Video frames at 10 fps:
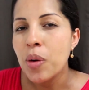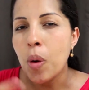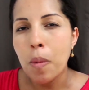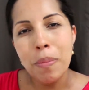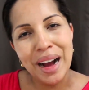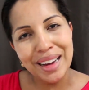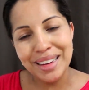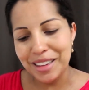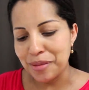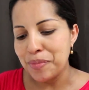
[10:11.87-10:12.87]

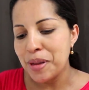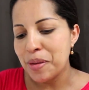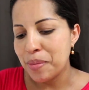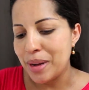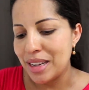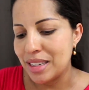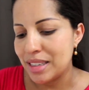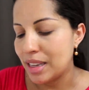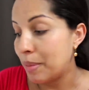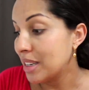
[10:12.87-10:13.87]
compacta, mas
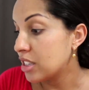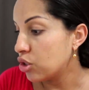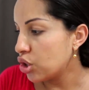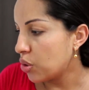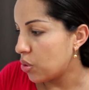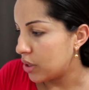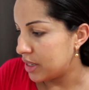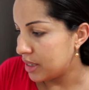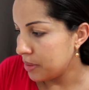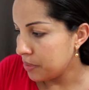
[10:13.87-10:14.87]
dá bastante
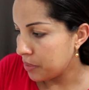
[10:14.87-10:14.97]
coisa.